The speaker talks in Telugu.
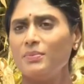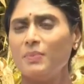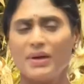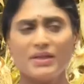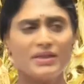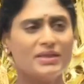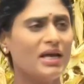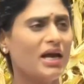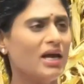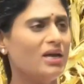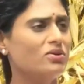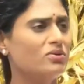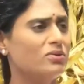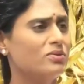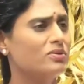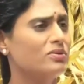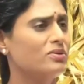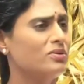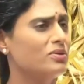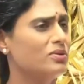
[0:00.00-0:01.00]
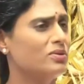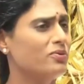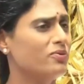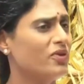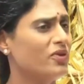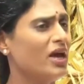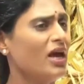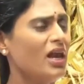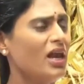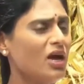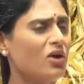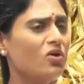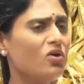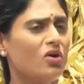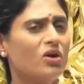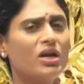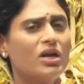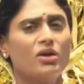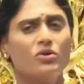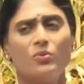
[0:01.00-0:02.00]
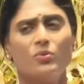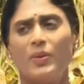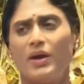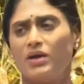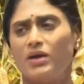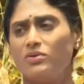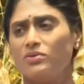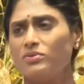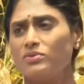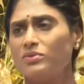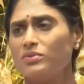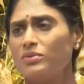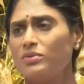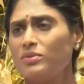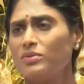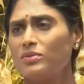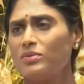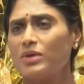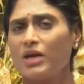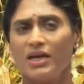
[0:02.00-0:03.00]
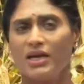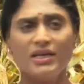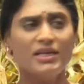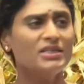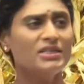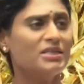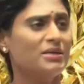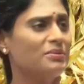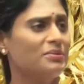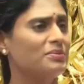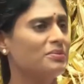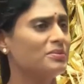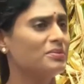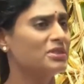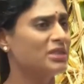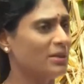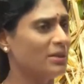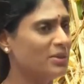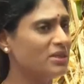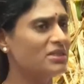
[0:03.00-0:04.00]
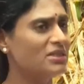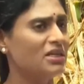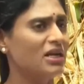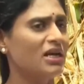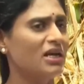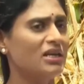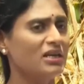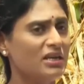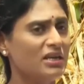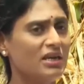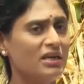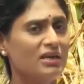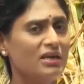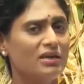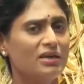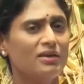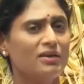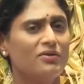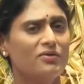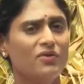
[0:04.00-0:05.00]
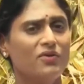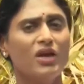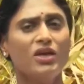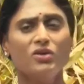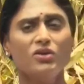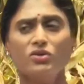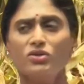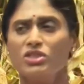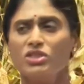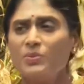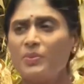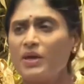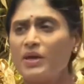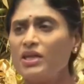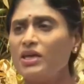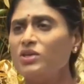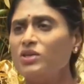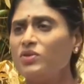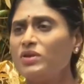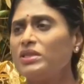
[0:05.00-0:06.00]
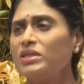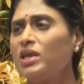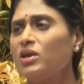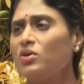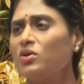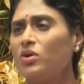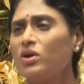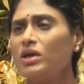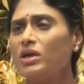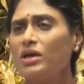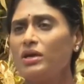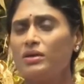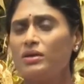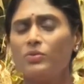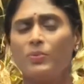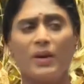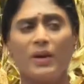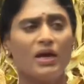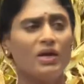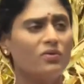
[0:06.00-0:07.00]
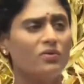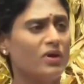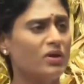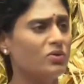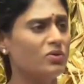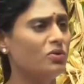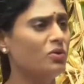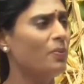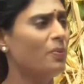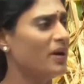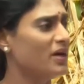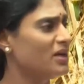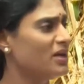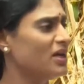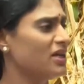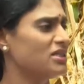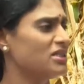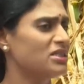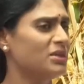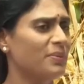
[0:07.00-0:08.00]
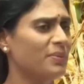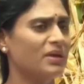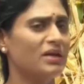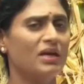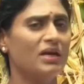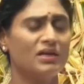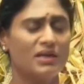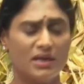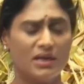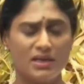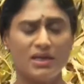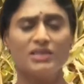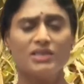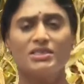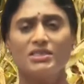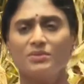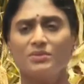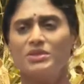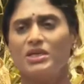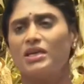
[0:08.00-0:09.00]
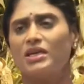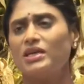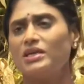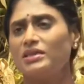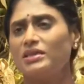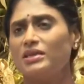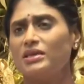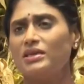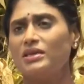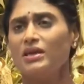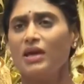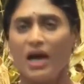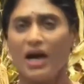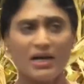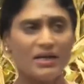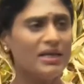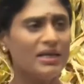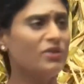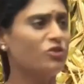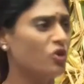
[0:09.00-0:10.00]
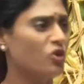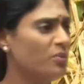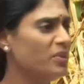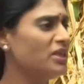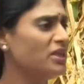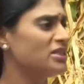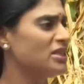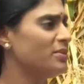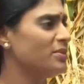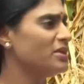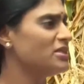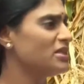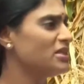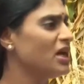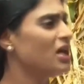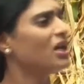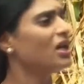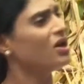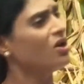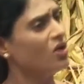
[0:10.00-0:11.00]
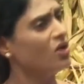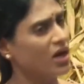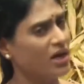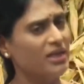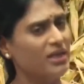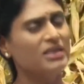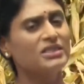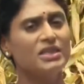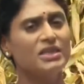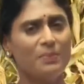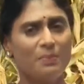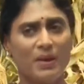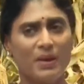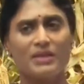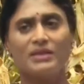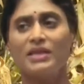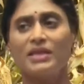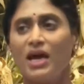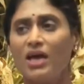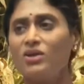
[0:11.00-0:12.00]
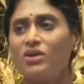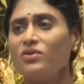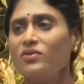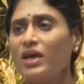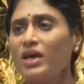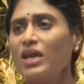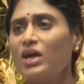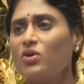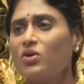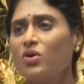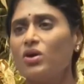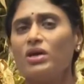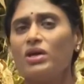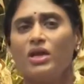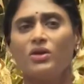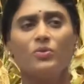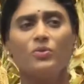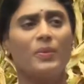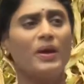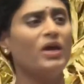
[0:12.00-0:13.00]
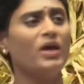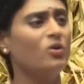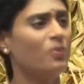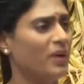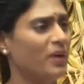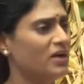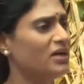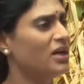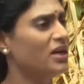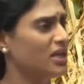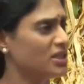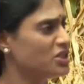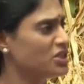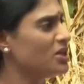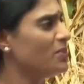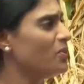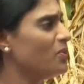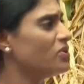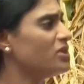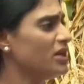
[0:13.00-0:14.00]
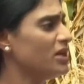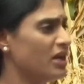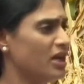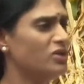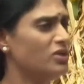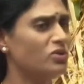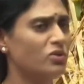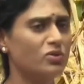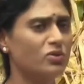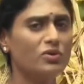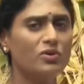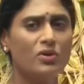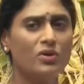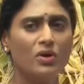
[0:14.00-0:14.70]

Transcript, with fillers: పద్నాలుగు వేల కోట్ల రూపాయలు కనీసం సంవత్సరానికి వెయ్యి నుంచి పదహైదు వందల కోట్ల రూపాయల వరకు పంట నష్టపరిహ నష్టం జరిగింది అంటే తొమ్మిది సంవత్సరాలలో కనీసం పద్నాలుగు వేల కోట్ల రూపాయలు పంట నష్టపోతే రైతులు